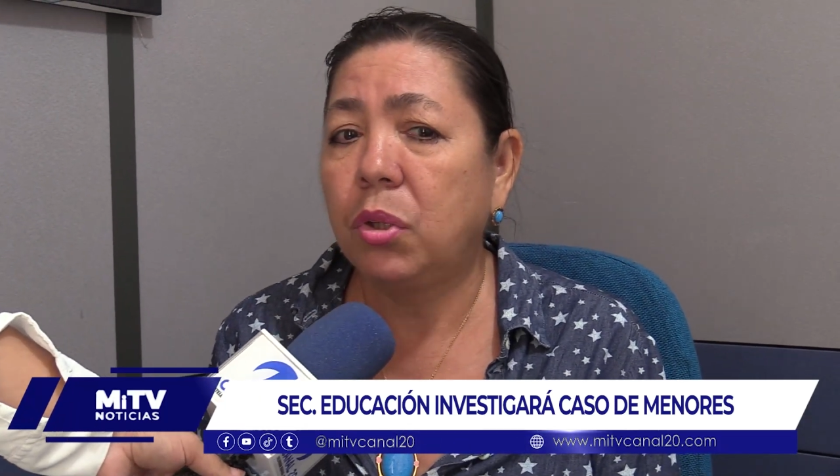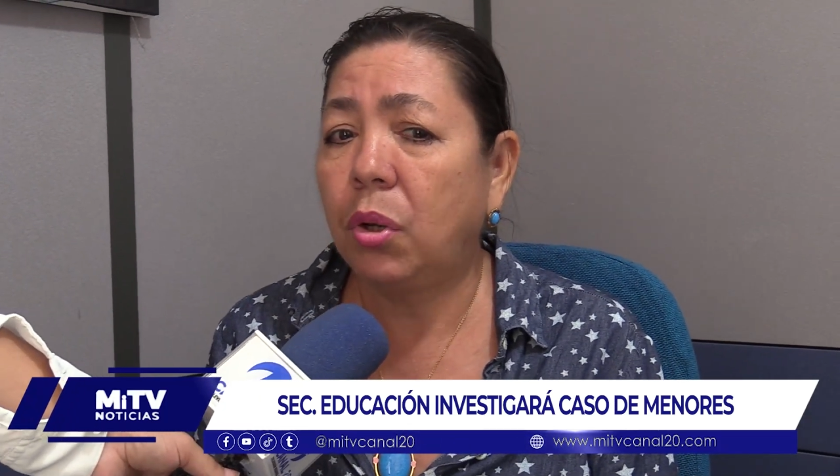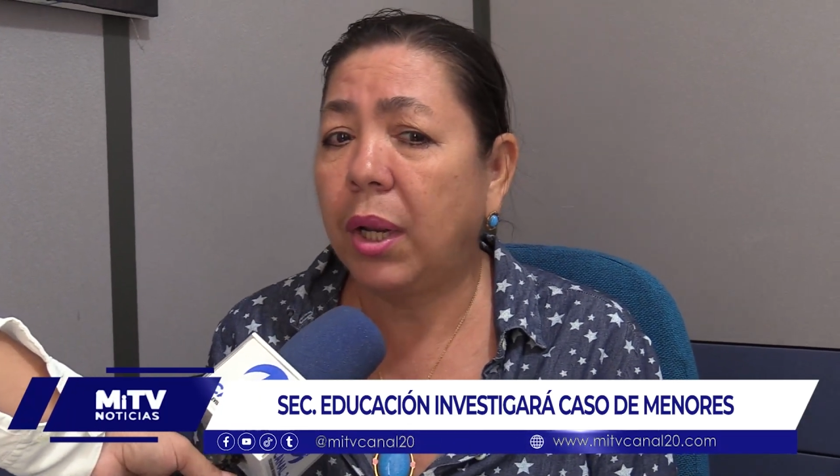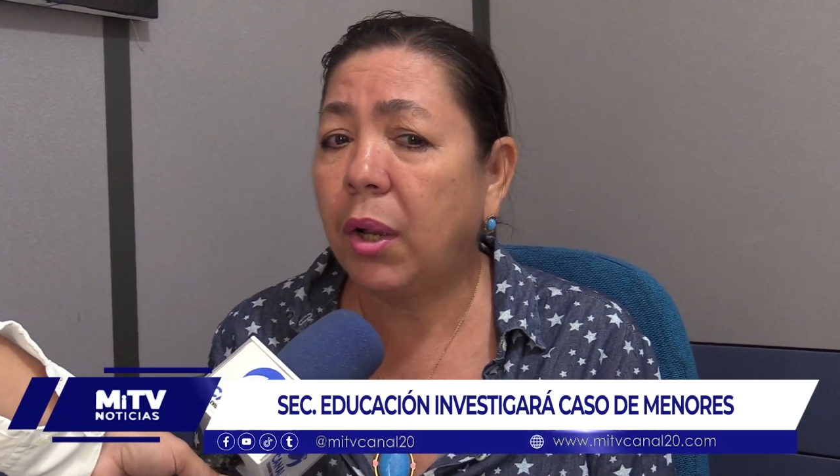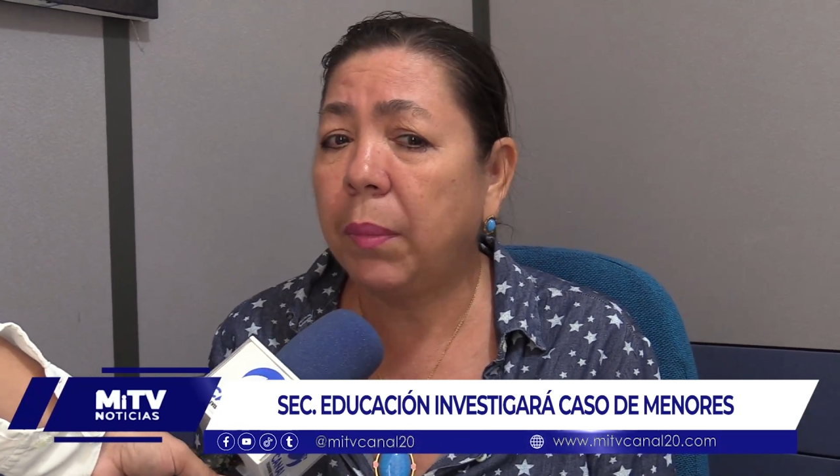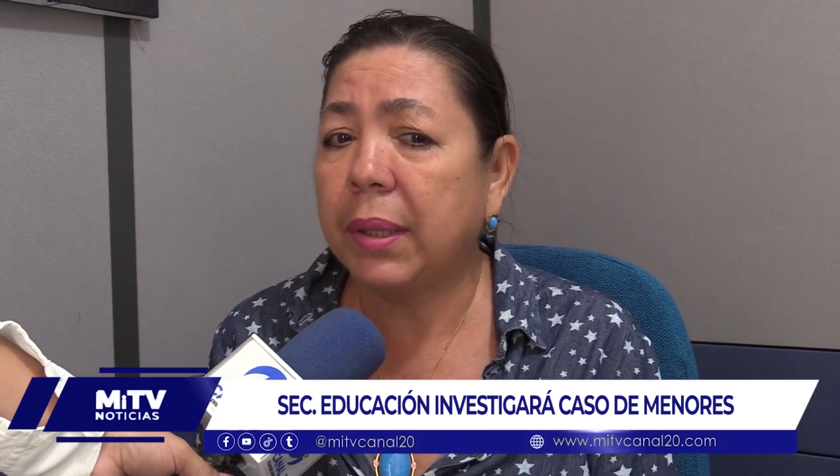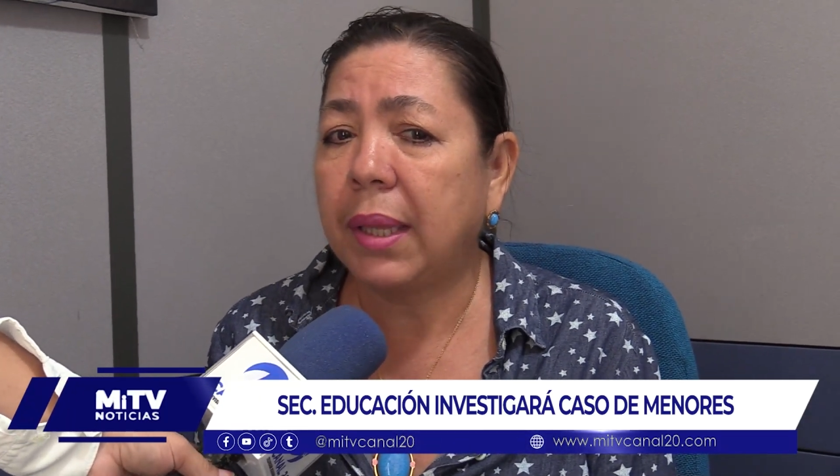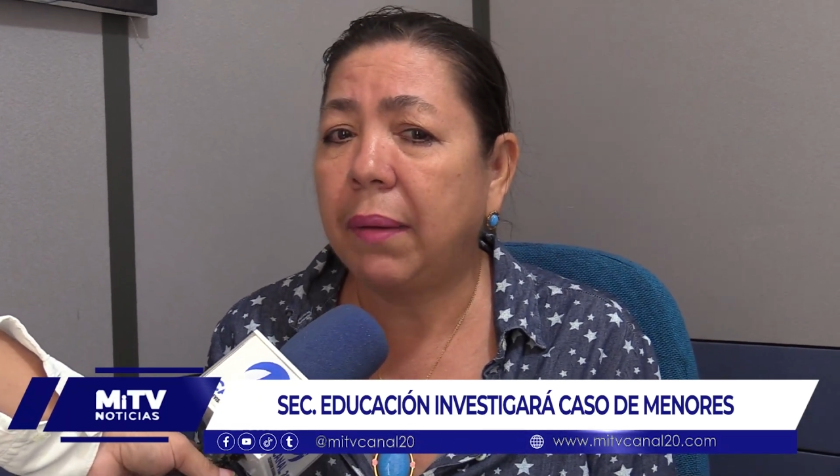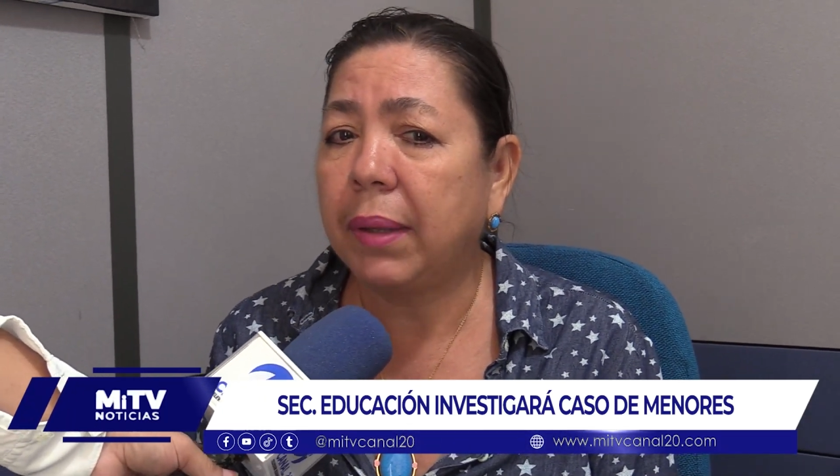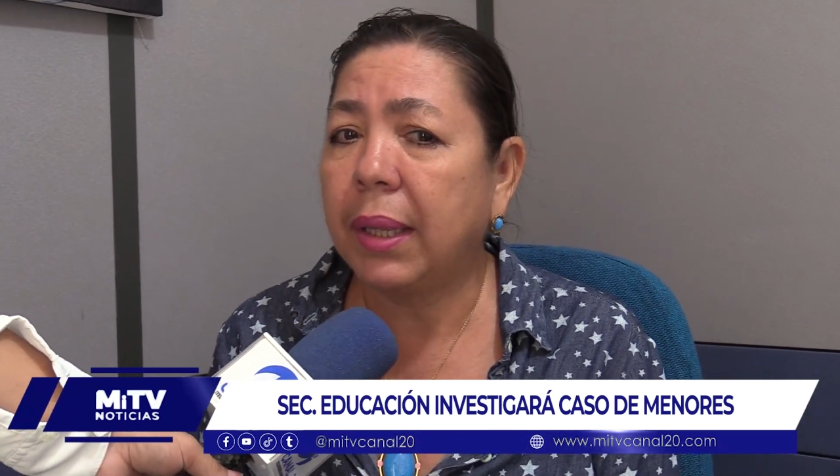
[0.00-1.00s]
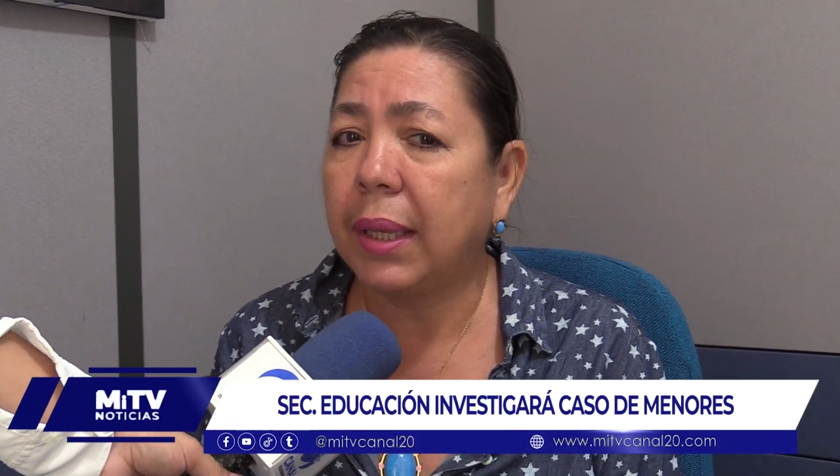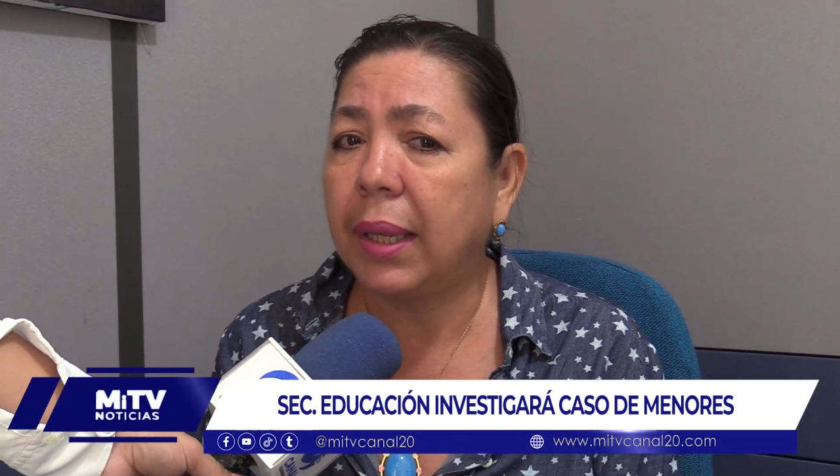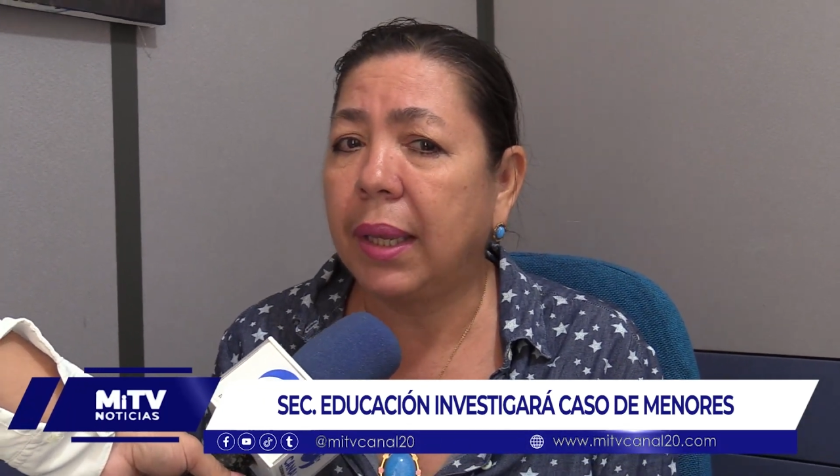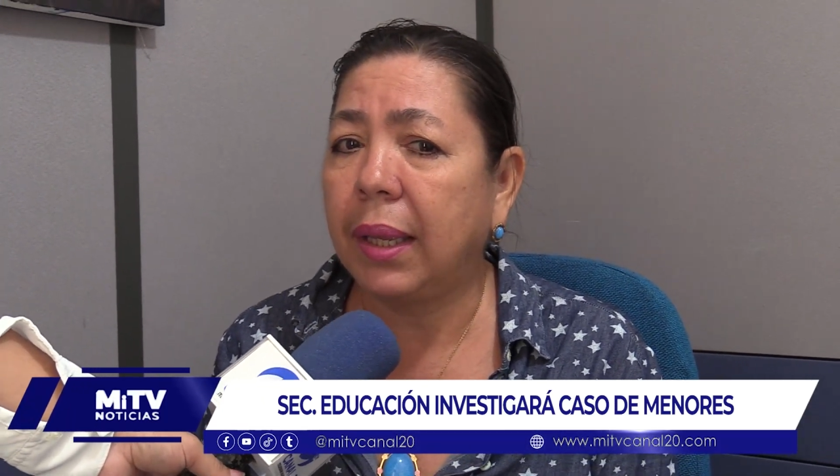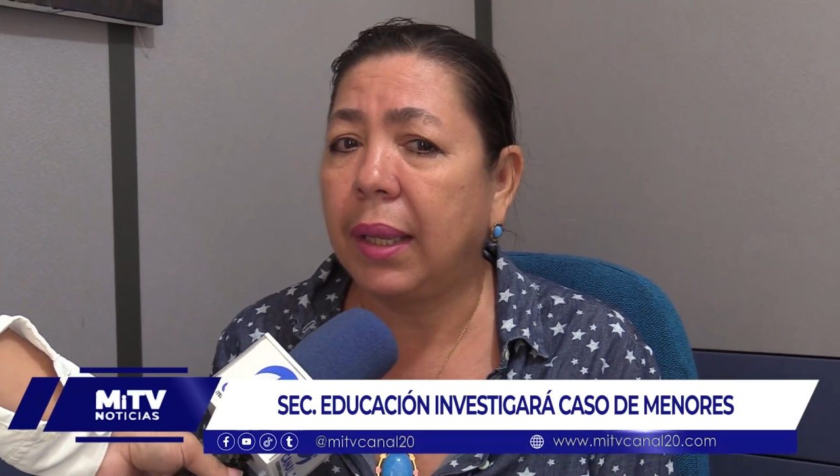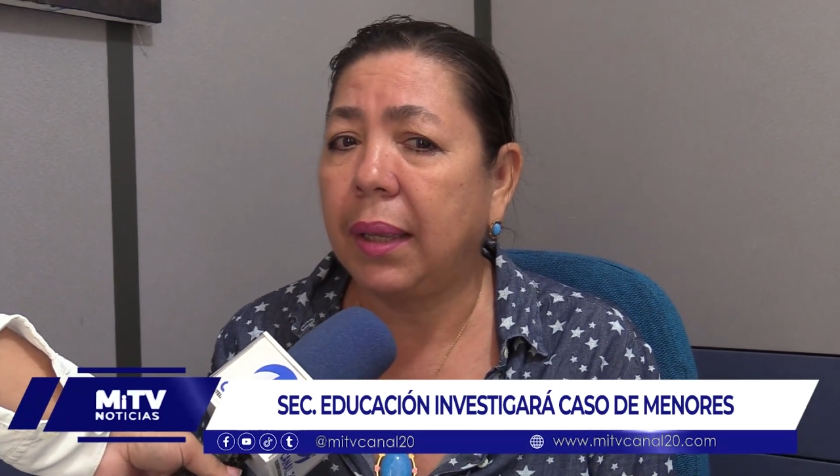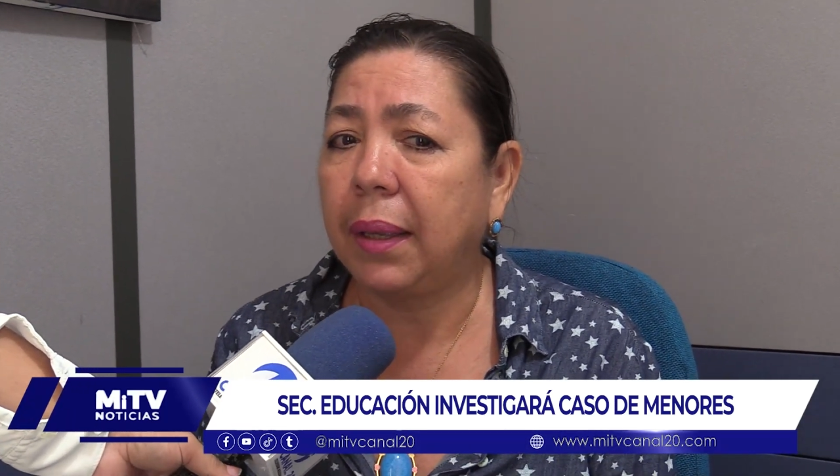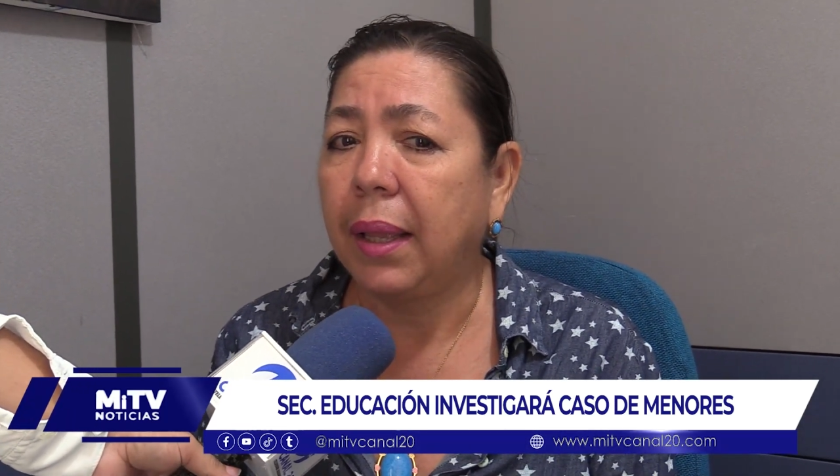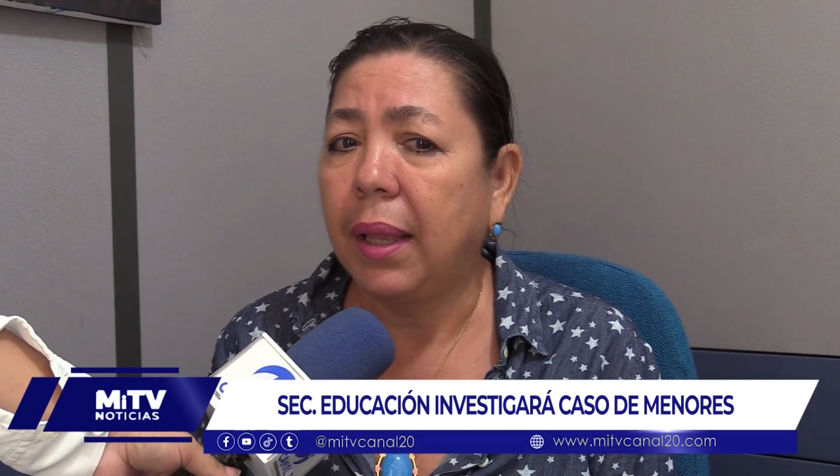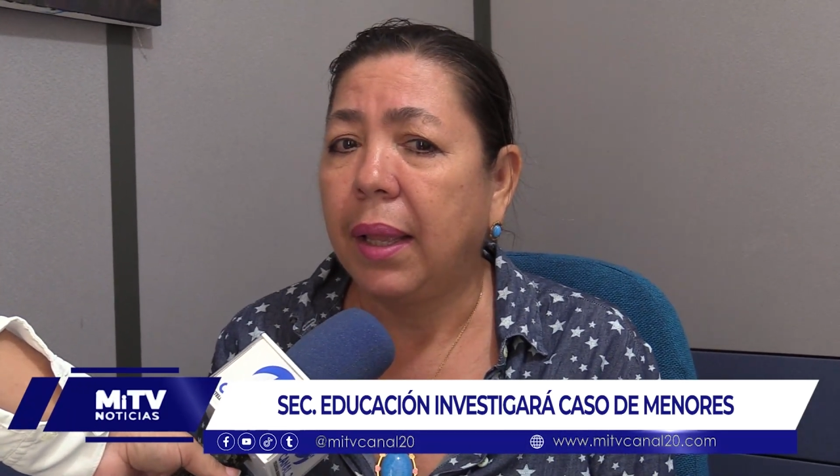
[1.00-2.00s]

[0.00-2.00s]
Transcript: yo le comentaba de que